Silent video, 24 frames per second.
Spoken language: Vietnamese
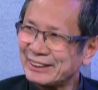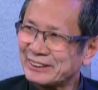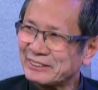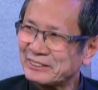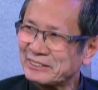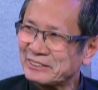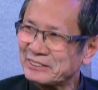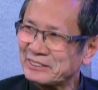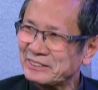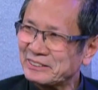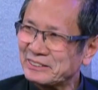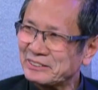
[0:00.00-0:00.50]
Thành ra
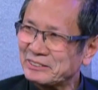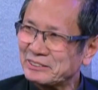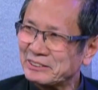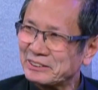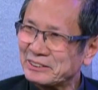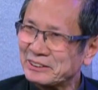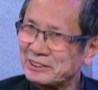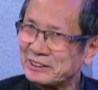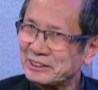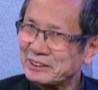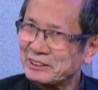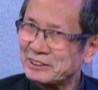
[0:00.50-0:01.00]
coi như
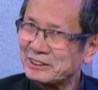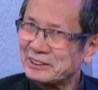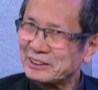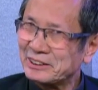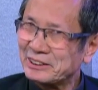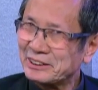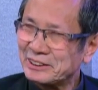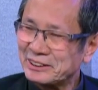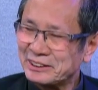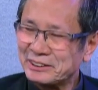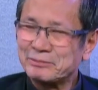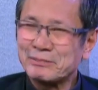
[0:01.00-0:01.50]

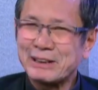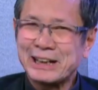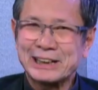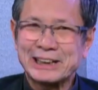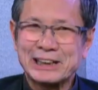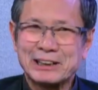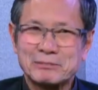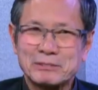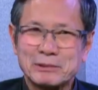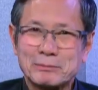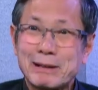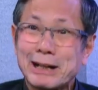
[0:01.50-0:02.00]
hơn 3
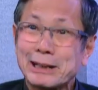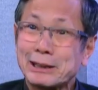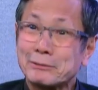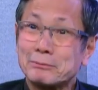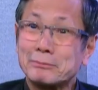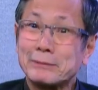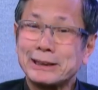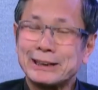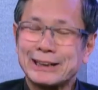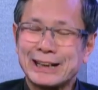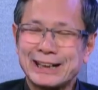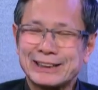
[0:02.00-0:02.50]
năm, 3 à.
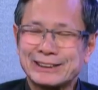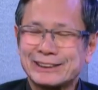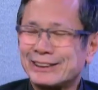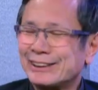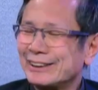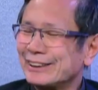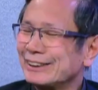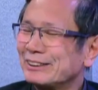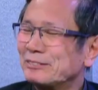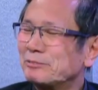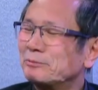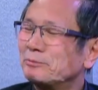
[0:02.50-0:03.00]
năm mấy tháng
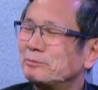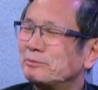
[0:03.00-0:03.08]
rồi.